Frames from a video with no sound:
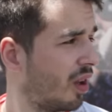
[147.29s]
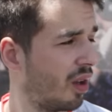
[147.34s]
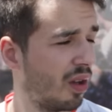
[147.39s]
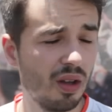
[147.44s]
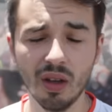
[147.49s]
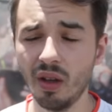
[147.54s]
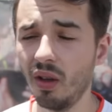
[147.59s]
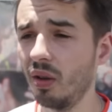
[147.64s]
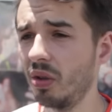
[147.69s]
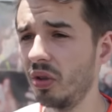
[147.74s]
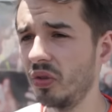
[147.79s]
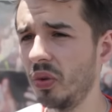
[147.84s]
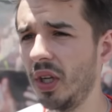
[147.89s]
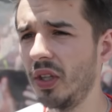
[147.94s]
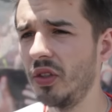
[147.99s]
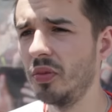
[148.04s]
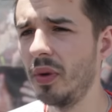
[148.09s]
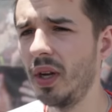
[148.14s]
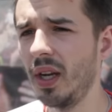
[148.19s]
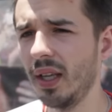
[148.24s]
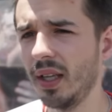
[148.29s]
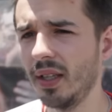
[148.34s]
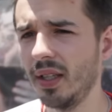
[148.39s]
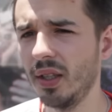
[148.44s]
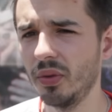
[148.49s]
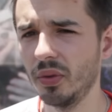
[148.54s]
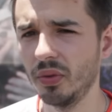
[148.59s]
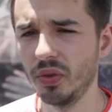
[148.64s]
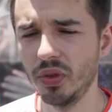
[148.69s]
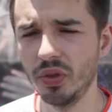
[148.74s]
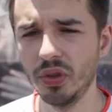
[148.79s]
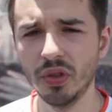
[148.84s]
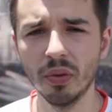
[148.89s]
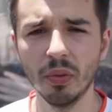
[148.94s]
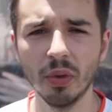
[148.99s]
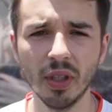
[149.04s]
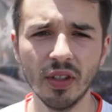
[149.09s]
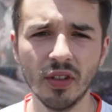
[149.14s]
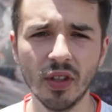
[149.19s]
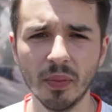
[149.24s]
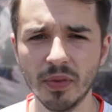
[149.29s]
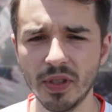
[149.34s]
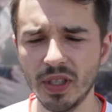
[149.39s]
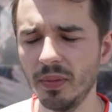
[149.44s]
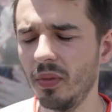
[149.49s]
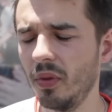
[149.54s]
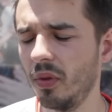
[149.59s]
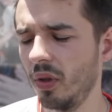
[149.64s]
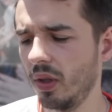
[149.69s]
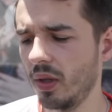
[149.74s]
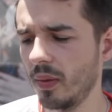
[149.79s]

Euh, quand on a du mal à gagner contre justement des top teams euh,